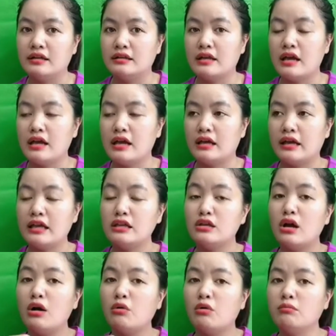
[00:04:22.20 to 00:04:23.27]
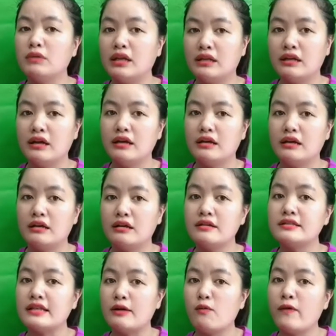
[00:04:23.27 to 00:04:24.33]
thì cái chân của mình á nó
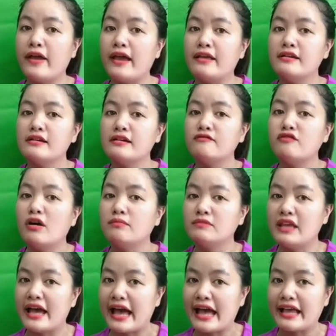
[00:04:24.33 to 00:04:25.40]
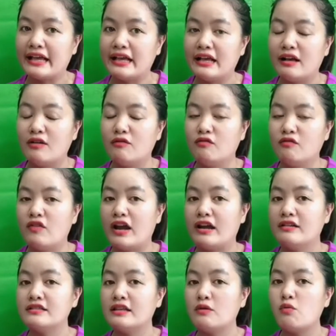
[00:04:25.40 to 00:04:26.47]
sẽ quen với cái phơm dài và nó
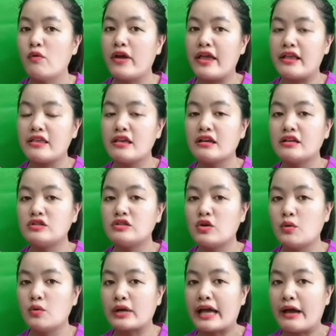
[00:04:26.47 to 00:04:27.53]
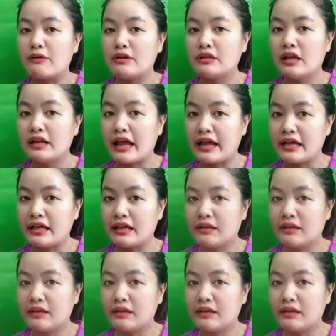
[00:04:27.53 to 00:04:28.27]
sẽ quen với cái chiều cao như thế này